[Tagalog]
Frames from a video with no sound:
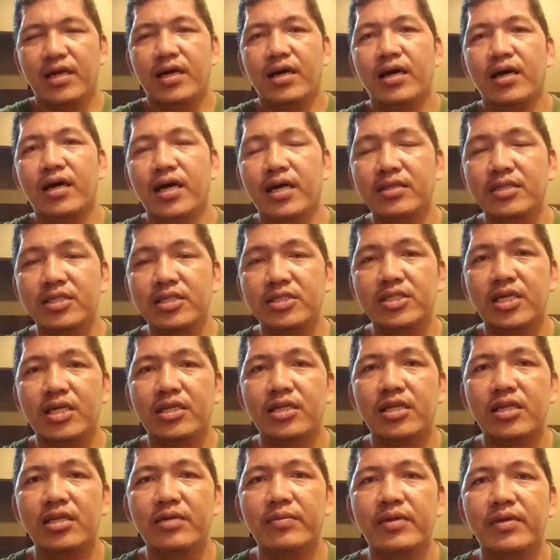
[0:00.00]
Ang ating
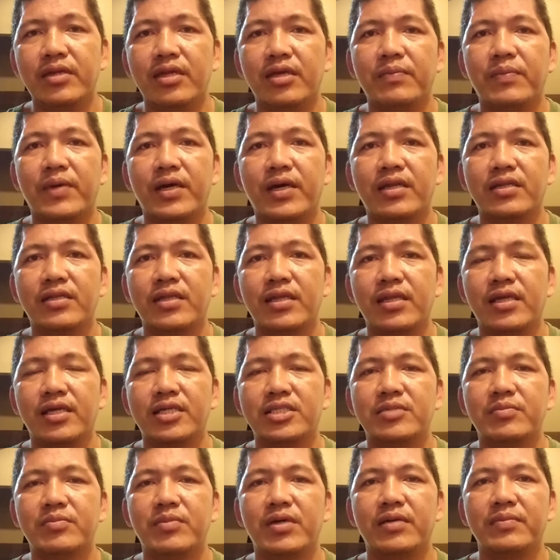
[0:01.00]
channel naman ay para
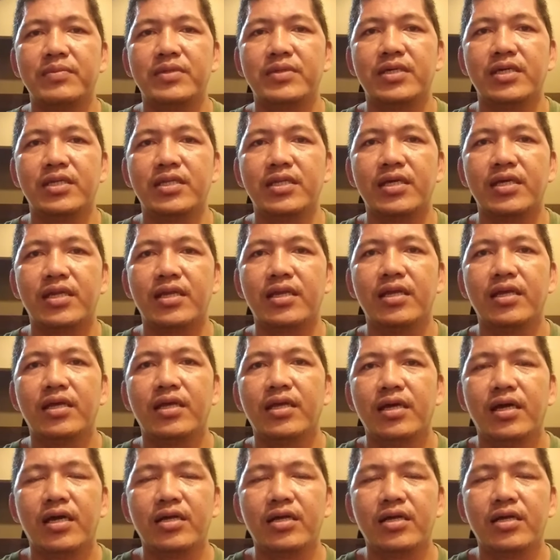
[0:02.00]
talaga sa mga beginner.